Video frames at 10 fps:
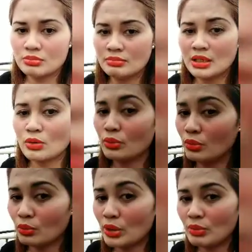
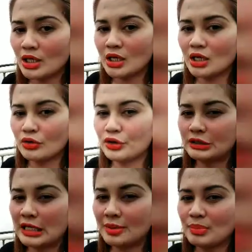magwiwi ka or
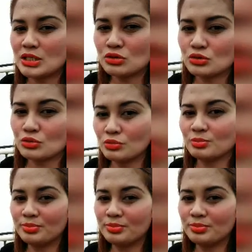10 pesos kung